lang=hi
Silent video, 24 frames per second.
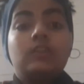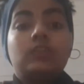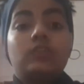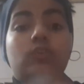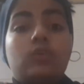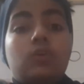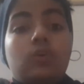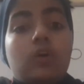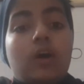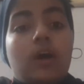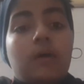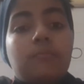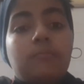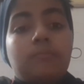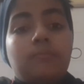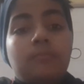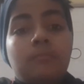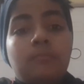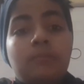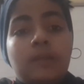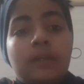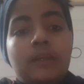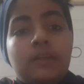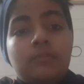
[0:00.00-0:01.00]
तो अब
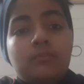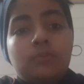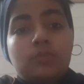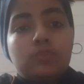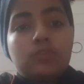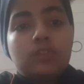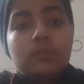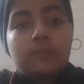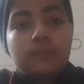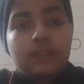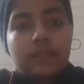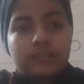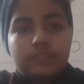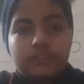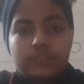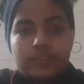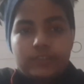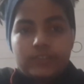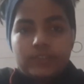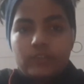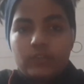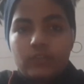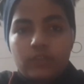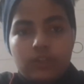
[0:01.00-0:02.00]
मेन मुद्दे पे आते
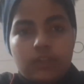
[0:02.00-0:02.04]
हैं